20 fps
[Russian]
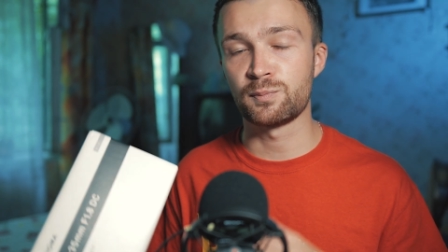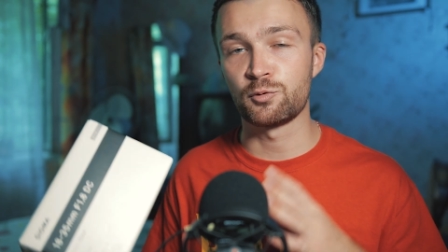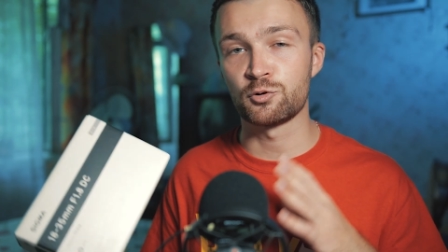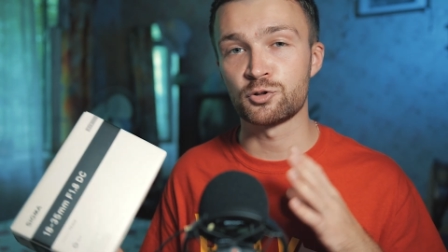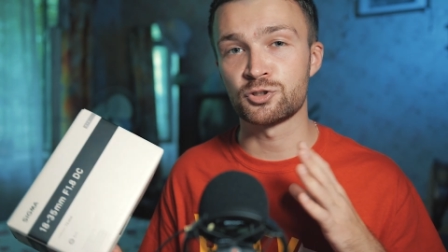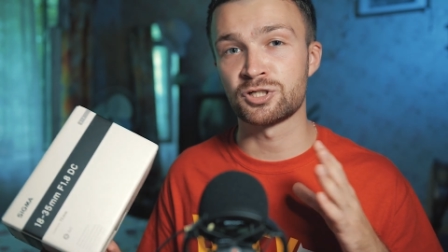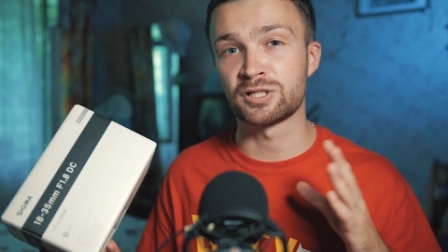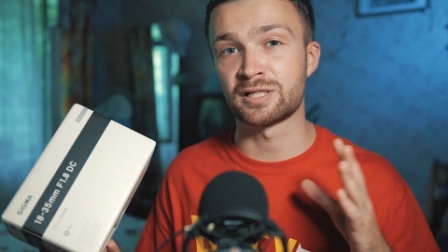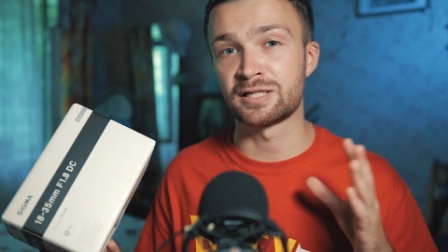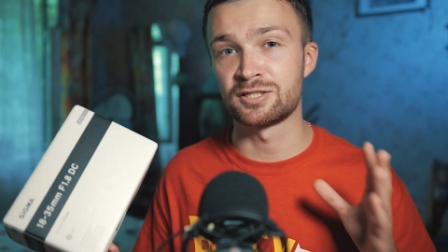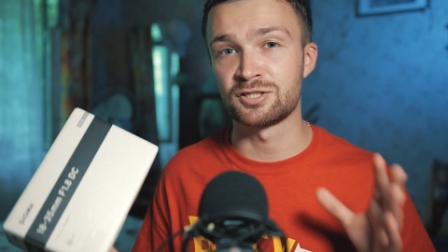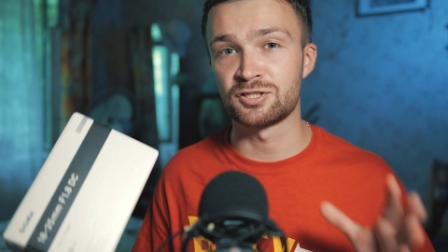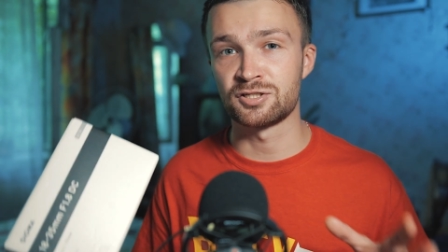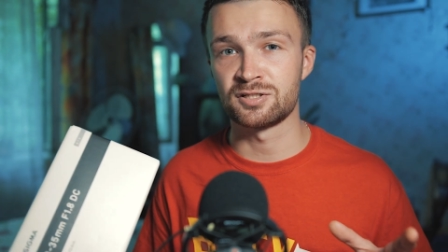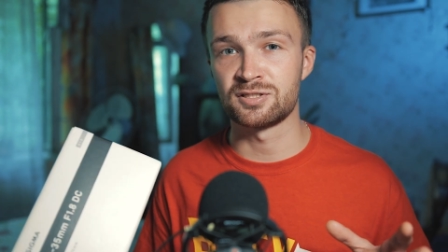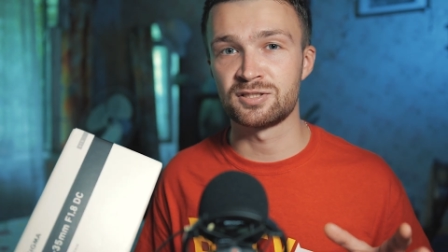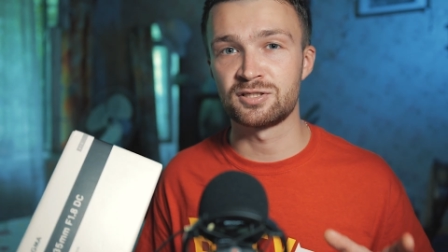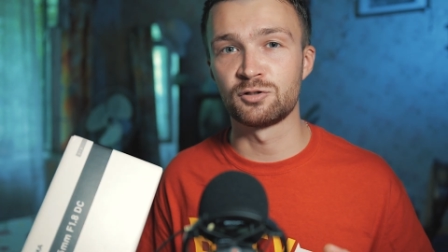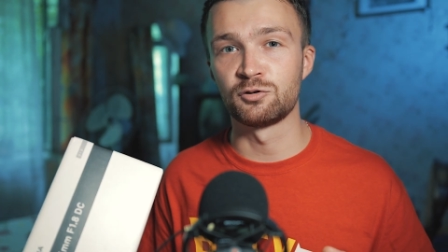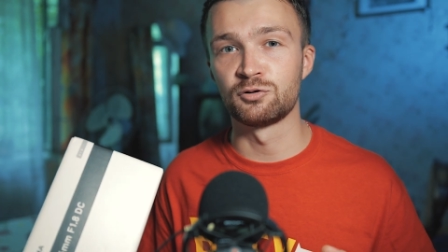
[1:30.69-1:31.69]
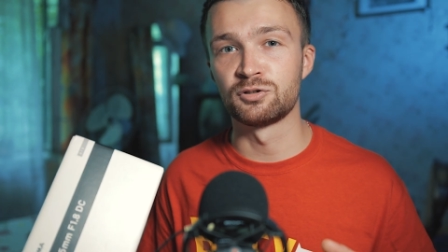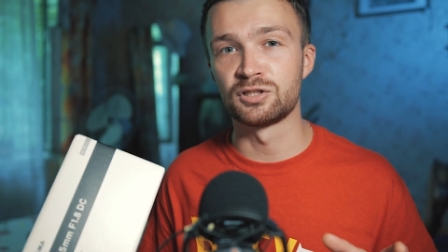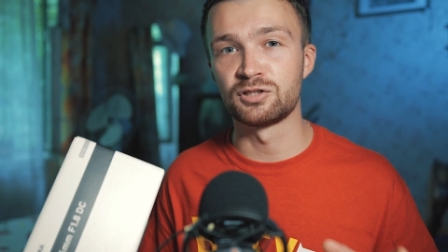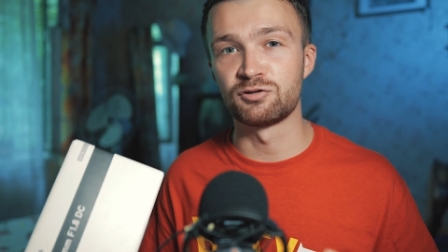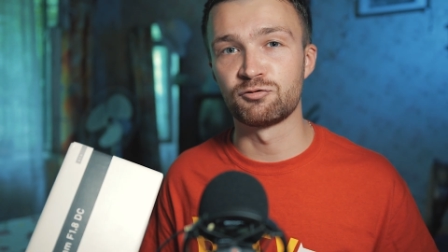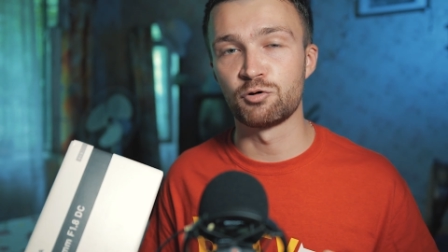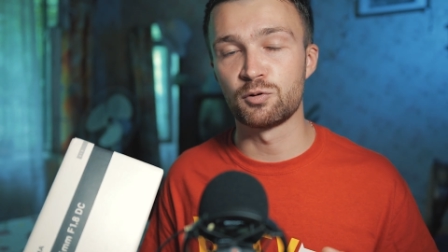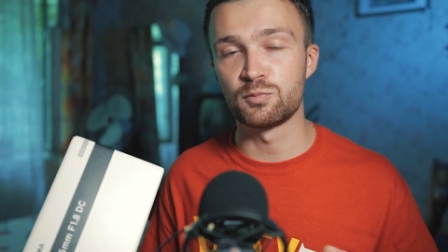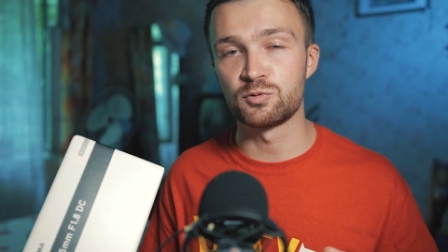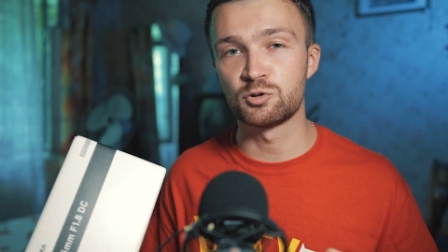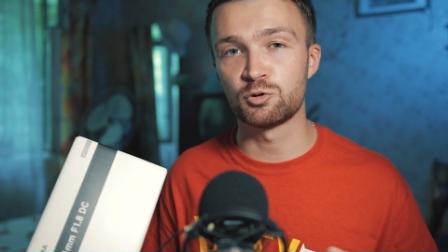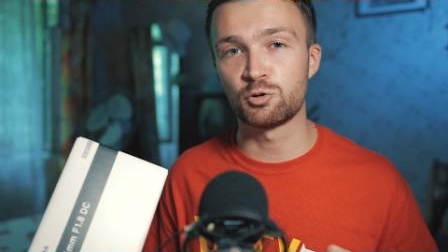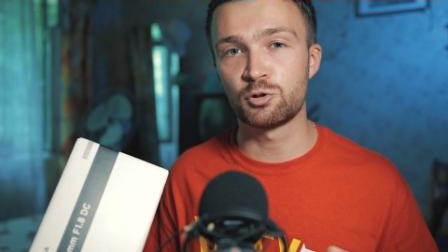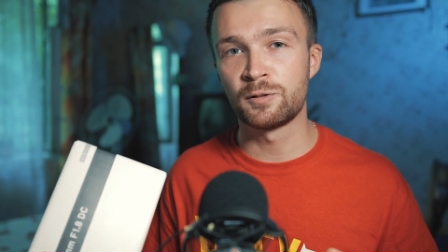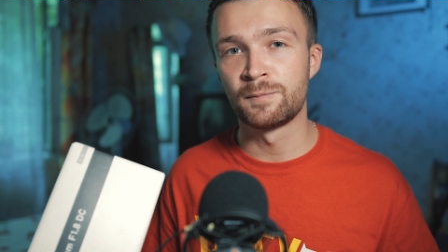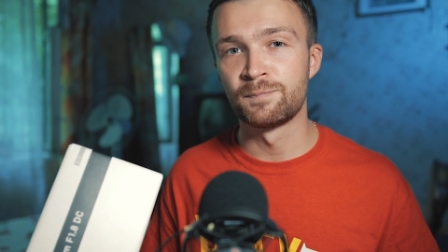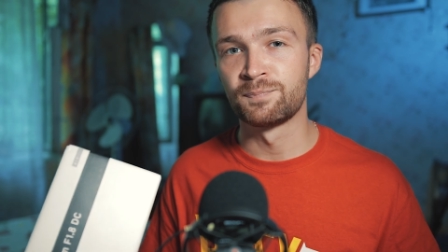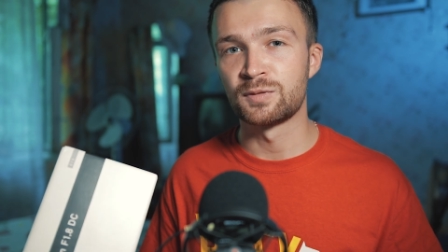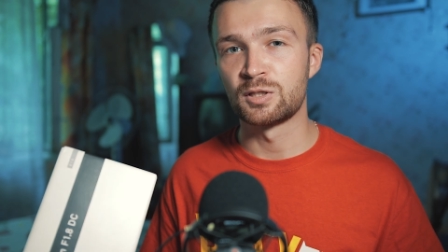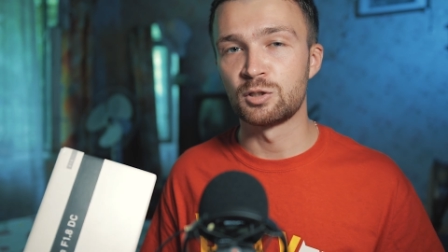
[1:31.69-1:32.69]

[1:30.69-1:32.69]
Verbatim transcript: Позже, конечно, сделаю на него обзор,